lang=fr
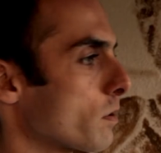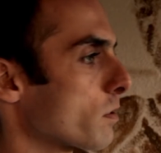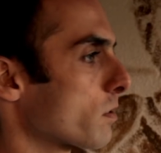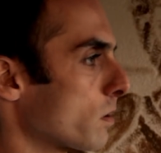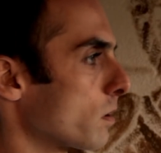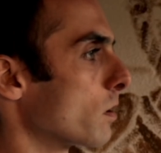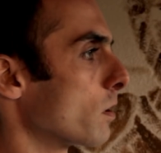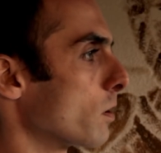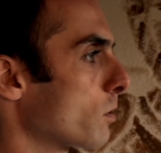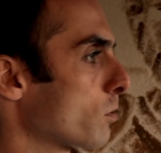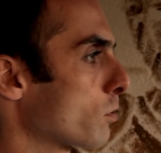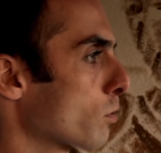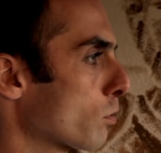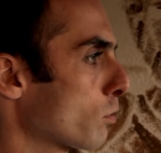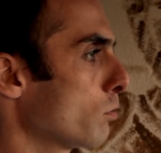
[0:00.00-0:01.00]
C'est
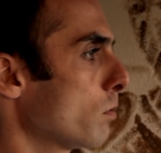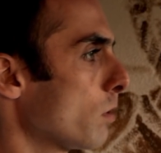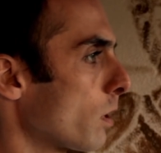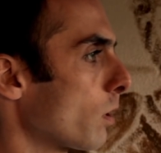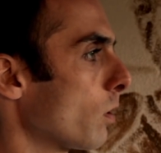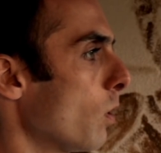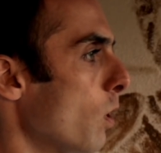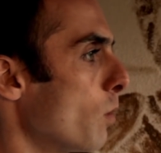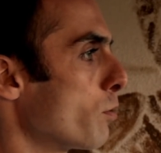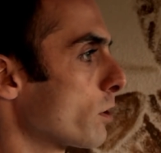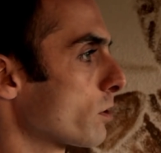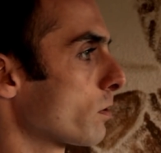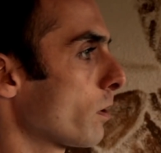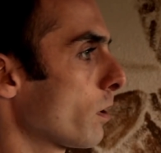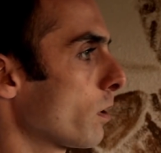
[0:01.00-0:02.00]
surtout un gros
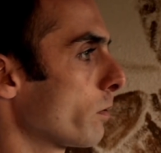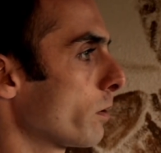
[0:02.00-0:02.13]
empoisonneur,